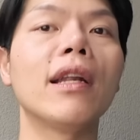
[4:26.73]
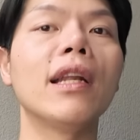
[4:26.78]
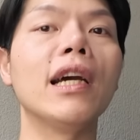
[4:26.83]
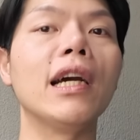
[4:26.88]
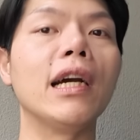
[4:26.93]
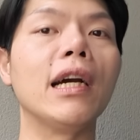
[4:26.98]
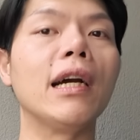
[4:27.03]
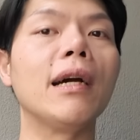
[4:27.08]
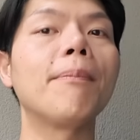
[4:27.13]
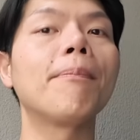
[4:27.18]
ห
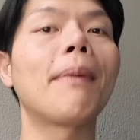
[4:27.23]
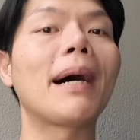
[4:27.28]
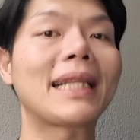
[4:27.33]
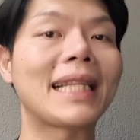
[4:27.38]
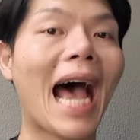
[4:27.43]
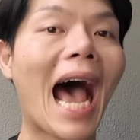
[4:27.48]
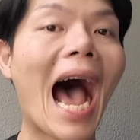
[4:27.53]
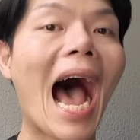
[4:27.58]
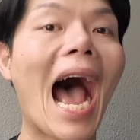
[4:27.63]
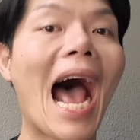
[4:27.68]
รือประ
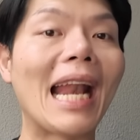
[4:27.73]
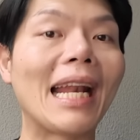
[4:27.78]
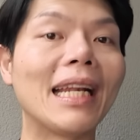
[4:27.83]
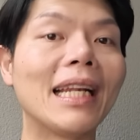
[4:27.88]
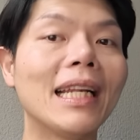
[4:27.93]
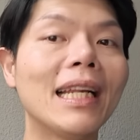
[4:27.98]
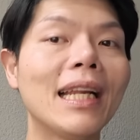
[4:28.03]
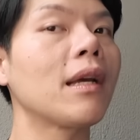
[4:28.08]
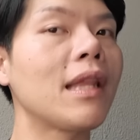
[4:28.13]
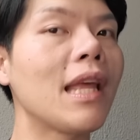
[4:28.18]
ธาน
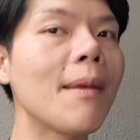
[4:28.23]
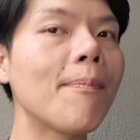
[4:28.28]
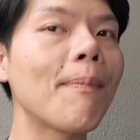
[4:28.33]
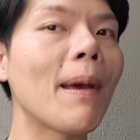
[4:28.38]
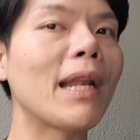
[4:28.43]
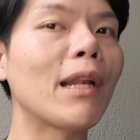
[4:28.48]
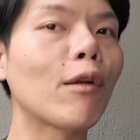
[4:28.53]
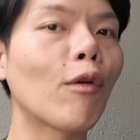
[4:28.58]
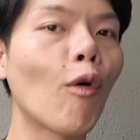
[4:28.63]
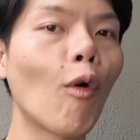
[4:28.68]
ที่
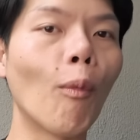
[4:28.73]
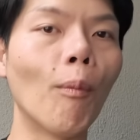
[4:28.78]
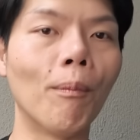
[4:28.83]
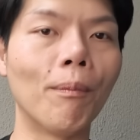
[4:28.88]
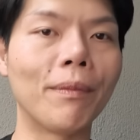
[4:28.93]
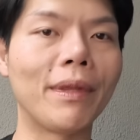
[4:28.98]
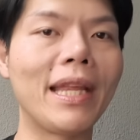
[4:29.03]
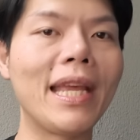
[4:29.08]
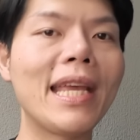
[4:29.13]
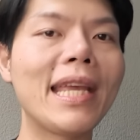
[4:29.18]
เป็นกลุ่ม
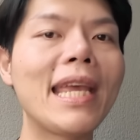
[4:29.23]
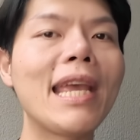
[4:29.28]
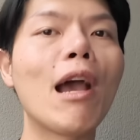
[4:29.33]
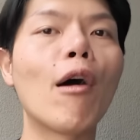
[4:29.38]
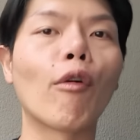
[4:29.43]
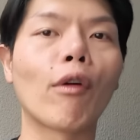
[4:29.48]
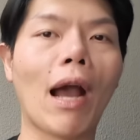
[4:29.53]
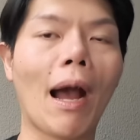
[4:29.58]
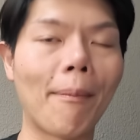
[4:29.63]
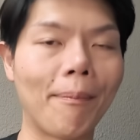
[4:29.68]
ที่เกี่
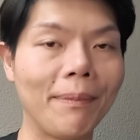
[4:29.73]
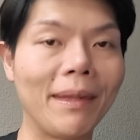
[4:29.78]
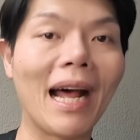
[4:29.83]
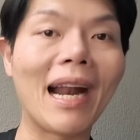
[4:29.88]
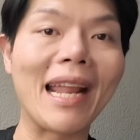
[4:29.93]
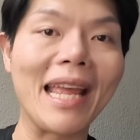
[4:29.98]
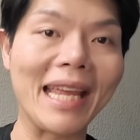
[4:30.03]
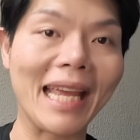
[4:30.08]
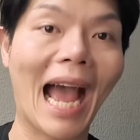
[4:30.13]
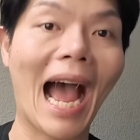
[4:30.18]
ยวกับ
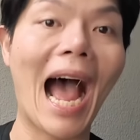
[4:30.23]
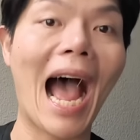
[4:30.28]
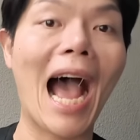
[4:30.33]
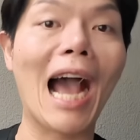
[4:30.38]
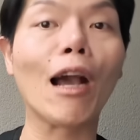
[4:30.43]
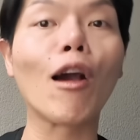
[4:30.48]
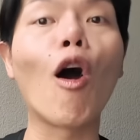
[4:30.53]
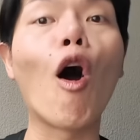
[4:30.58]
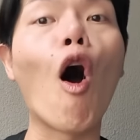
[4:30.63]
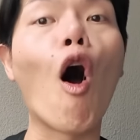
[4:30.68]
นาฬิกา
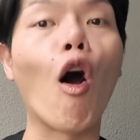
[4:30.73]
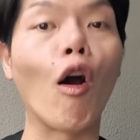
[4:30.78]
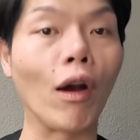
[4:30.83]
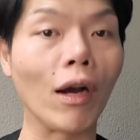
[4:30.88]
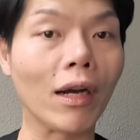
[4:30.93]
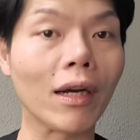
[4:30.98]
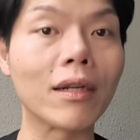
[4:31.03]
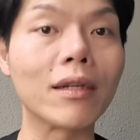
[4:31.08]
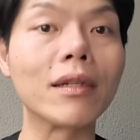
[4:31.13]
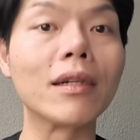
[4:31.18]
ของ
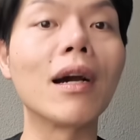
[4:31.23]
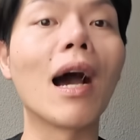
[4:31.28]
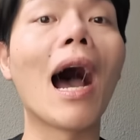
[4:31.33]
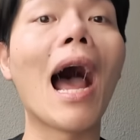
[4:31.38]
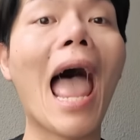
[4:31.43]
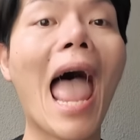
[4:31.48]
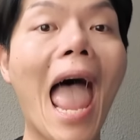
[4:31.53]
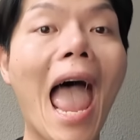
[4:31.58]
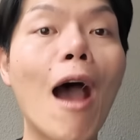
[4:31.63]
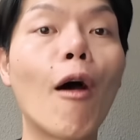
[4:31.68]
เครือ
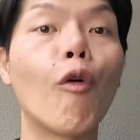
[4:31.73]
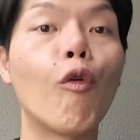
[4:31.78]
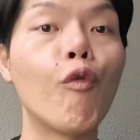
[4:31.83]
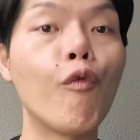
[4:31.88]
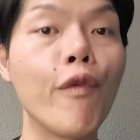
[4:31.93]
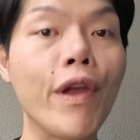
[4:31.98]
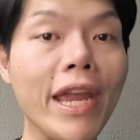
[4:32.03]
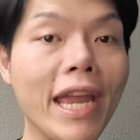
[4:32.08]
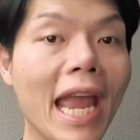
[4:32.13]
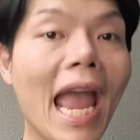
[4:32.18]

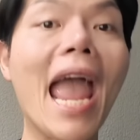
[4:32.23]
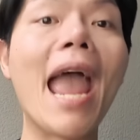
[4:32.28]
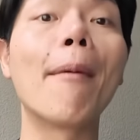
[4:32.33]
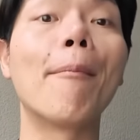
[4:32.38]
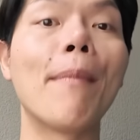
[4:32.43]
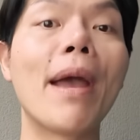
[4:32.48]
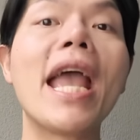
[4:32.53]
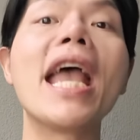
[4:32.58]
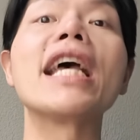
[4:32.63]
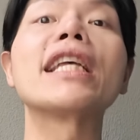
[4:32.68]

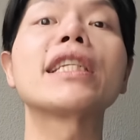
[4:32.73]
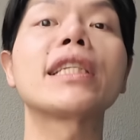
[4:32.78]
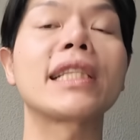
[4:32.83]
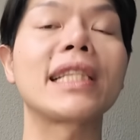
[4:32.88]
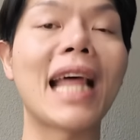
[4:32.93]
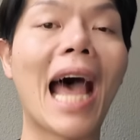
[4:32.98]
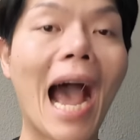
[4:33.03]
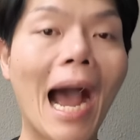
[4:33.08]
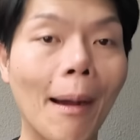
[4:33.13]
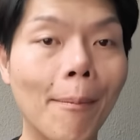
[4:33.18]
LVMH
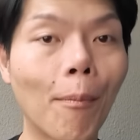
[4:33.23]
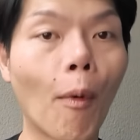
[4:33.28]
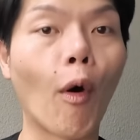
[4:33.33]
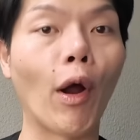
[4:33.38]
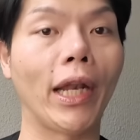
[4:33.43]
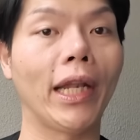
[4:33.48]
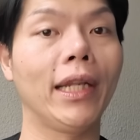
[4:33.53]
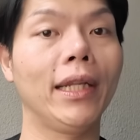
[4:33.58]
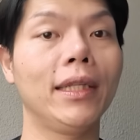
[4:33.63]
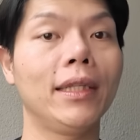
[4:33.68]
ทั้งหม
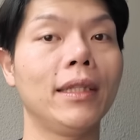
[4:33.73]
ด